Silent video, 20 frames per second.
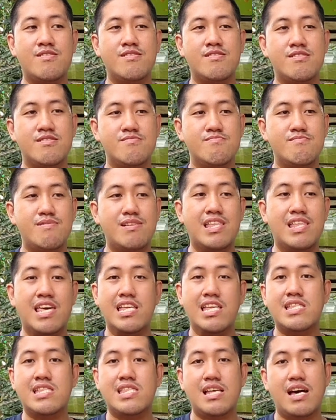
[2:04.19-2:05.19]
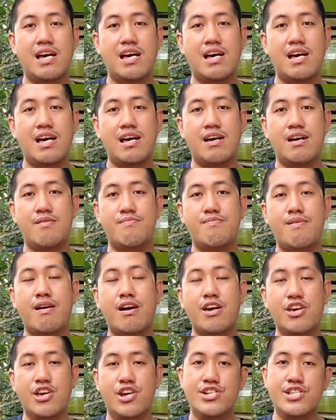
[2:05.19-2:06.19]
ang alaga niya is beta at
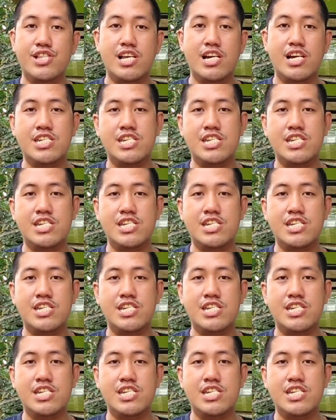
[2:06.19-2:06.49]
gapi. So,